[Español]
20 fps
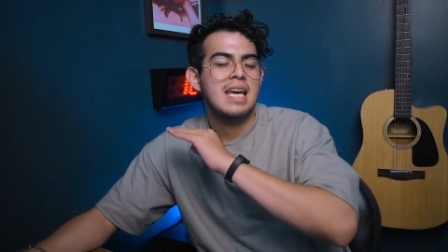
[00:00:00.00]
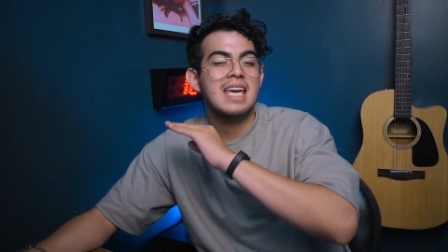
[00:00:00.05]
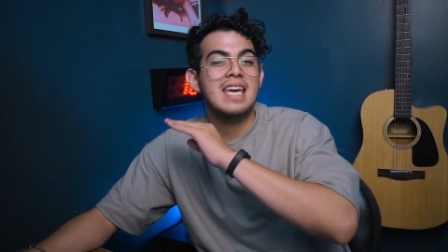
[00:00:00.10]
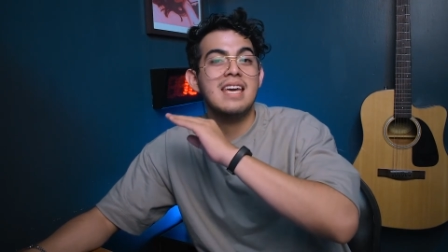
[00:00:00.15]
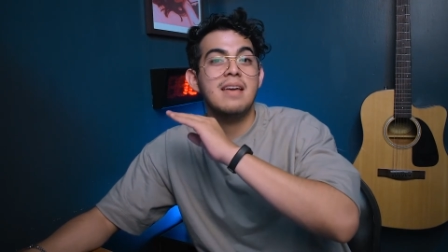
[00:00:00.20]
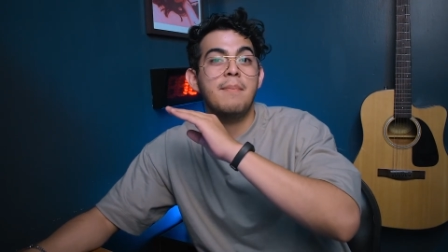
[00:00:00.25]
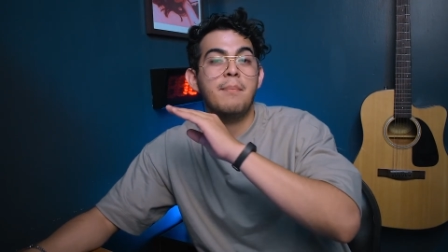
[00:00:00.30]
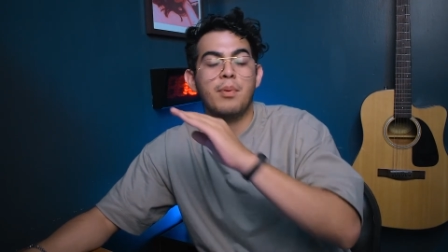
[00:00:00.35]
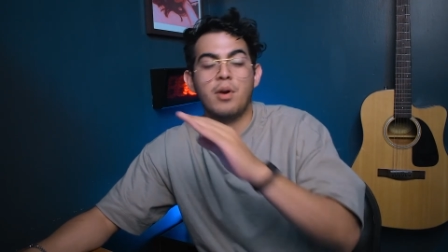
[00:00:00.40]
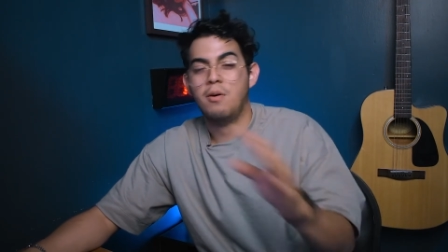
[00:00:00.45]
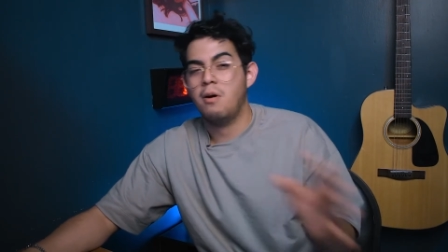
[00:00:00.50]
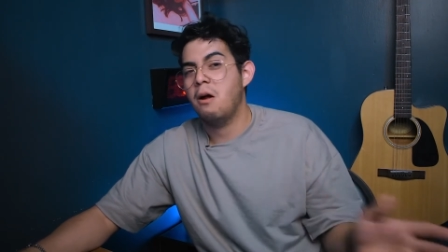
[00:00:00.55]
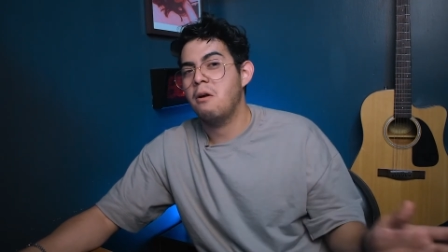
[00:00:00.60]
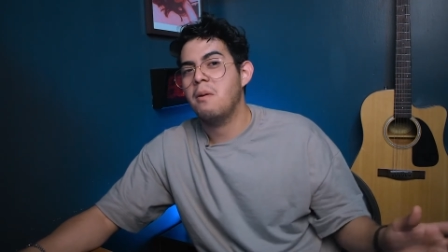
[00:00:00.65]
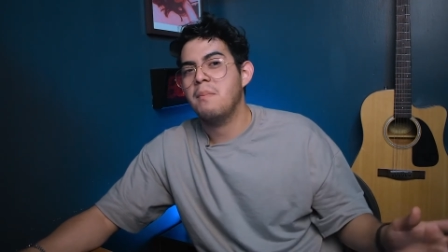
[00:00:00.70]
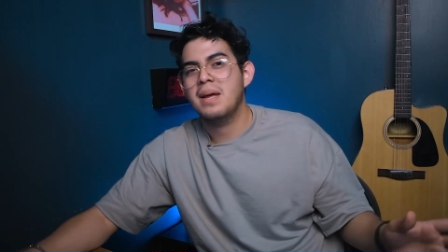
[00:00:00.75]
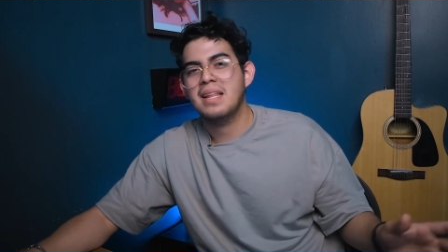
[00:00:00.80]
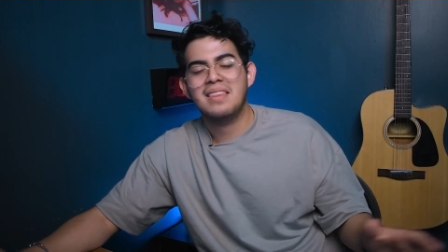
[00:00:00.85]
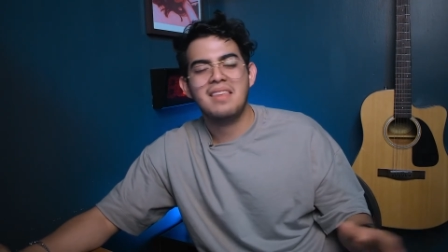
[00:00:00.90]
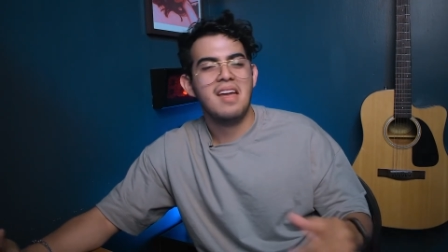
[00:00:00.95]
y
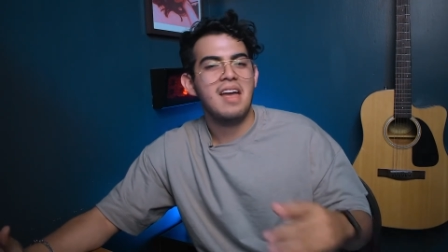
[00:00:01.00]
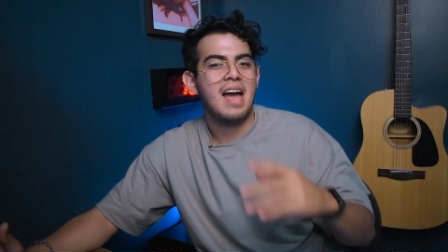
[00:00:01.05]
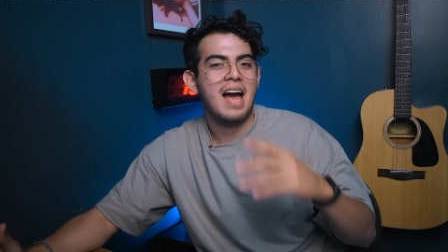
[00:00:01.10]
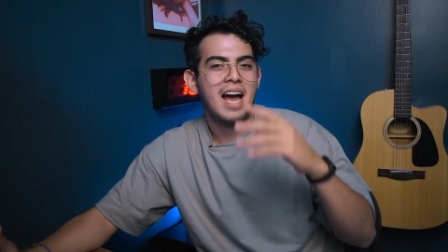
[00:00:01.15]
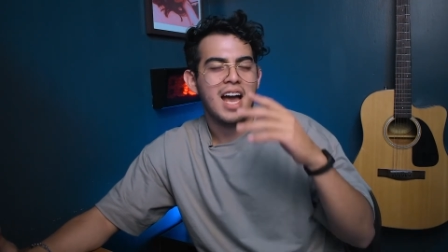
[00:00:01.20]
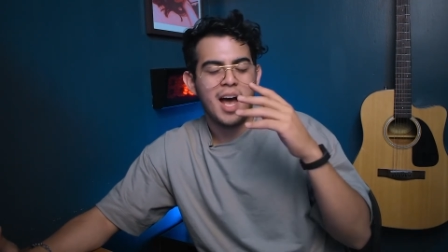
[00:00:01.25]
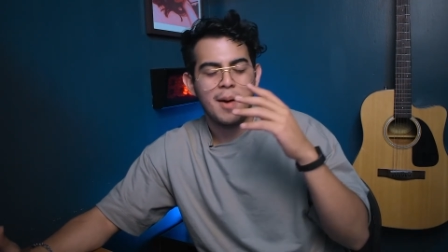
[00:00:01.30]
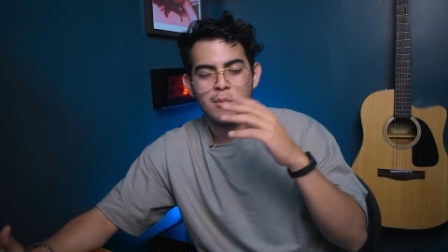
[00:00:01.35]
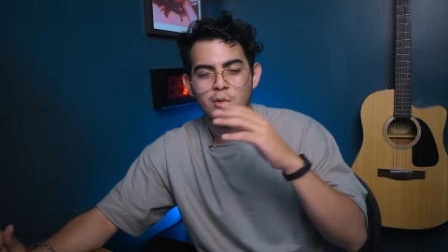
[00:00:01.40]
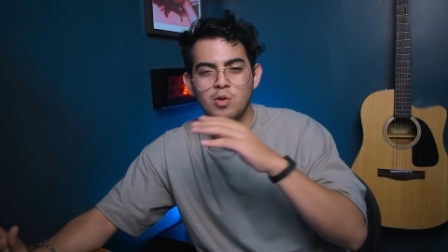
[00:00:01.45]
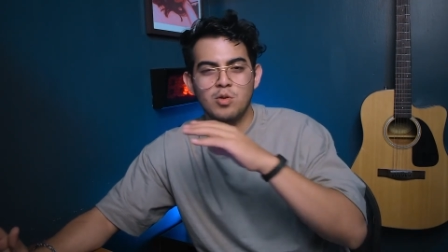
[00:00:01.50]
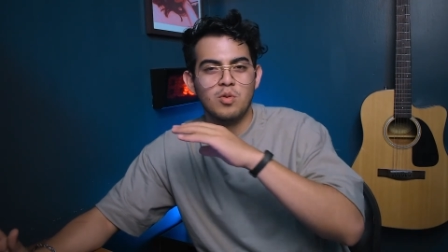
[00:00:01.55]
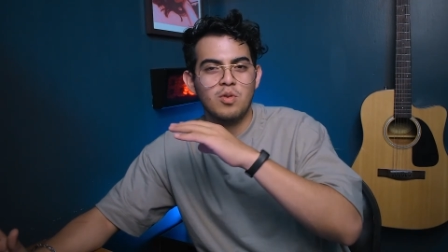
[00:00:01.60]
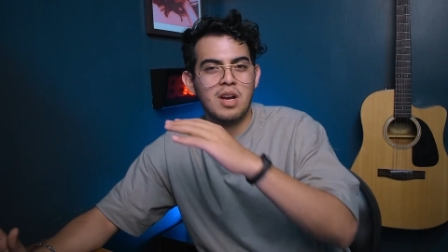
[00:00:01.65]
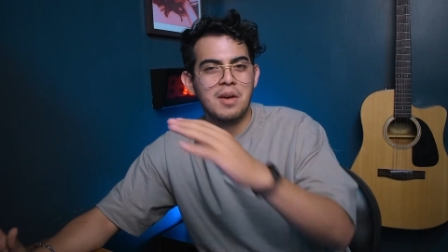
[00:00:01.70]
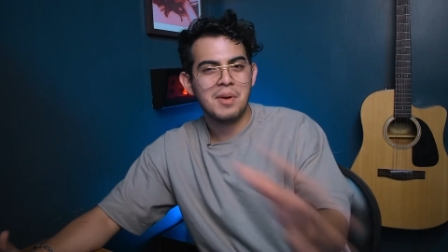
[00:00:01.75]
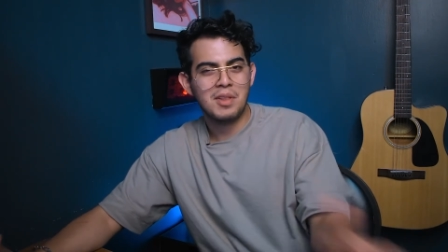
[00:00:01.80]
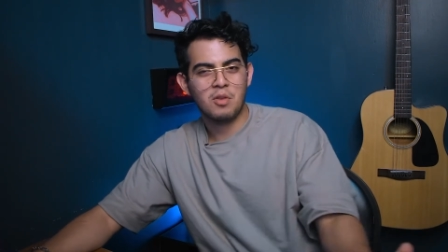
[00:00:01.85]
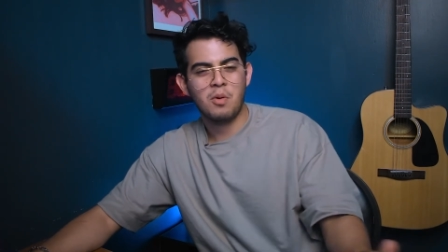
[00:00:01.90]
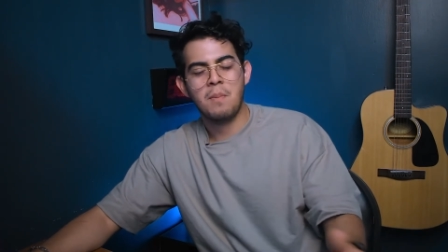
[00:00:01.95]
probablemente hagamos
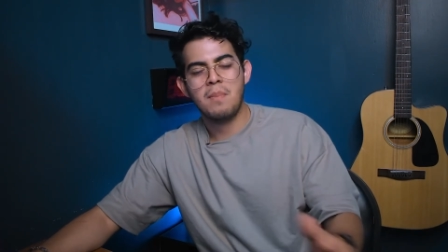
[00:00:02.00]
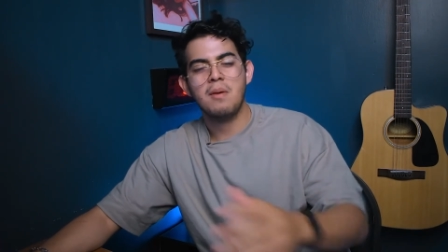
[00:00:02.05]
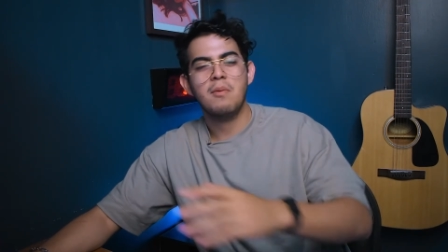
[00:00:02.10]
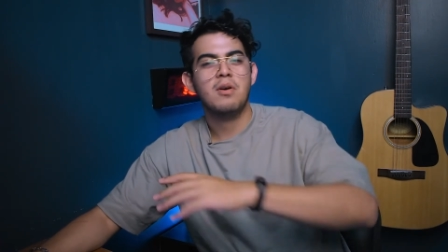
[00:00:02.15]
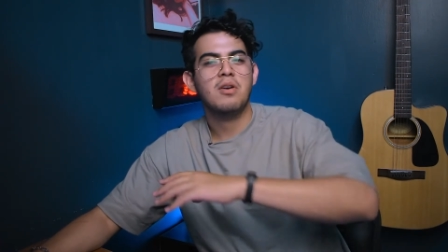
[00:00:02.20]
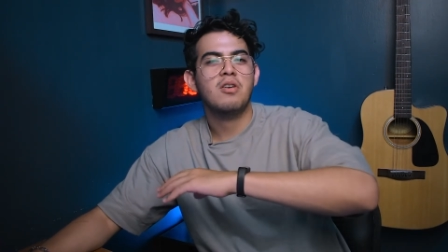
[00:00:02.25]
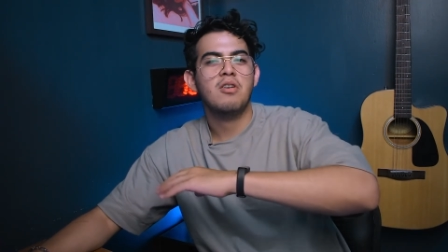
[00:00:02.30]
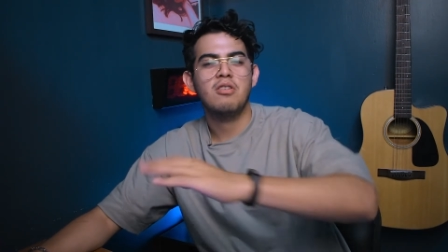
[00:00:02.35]
un evento en vivo,